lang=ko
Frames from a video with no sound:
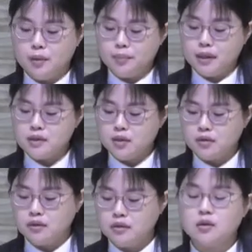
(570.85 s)
앞에
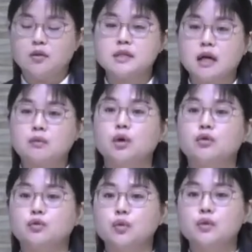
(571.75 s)
서는 그런
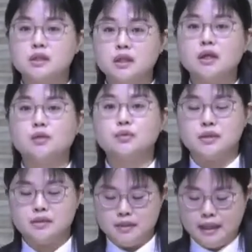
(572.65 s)
장면으로 시작하고
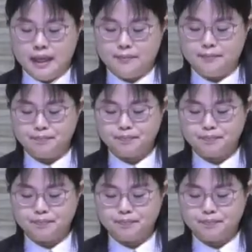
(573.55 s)
있습니다.